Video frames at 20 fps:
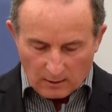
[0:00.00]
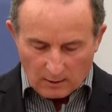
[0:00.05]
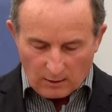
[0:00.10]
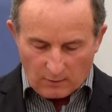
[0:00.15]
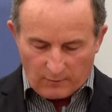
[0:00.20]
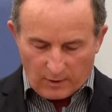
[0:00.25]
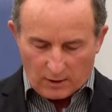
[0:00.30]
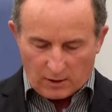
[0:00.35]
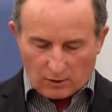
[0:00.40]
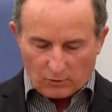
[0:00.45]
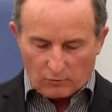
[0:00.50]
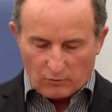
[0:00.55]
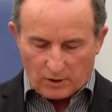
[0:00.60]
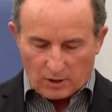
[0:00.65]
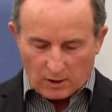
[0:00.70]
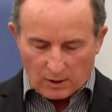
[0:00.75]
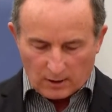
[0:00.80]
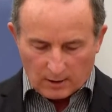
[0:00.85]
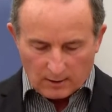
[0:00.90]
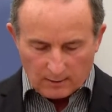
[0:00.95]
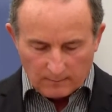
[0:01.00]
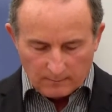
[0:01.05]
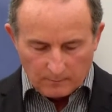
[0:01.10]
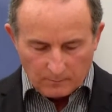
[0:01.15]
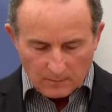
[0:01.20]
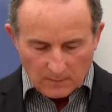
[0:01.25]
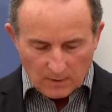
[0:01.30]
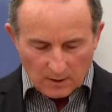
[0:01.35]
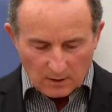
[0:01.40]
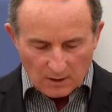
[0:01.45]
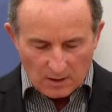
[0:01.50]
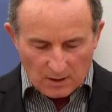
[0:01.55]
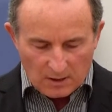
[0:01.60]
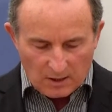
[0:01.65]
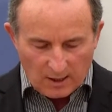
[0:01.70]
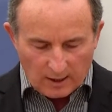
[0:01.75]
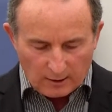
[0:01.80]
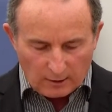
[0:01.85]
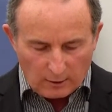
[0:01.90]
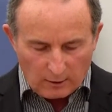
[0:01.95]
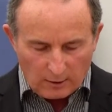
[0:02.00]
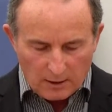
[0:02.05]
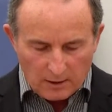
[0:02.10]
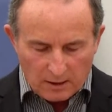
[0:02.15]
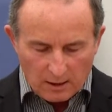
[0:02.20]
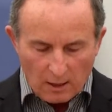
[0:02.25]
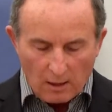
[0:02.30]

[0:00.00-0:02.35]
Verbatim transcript: И ветер утих, и сделалась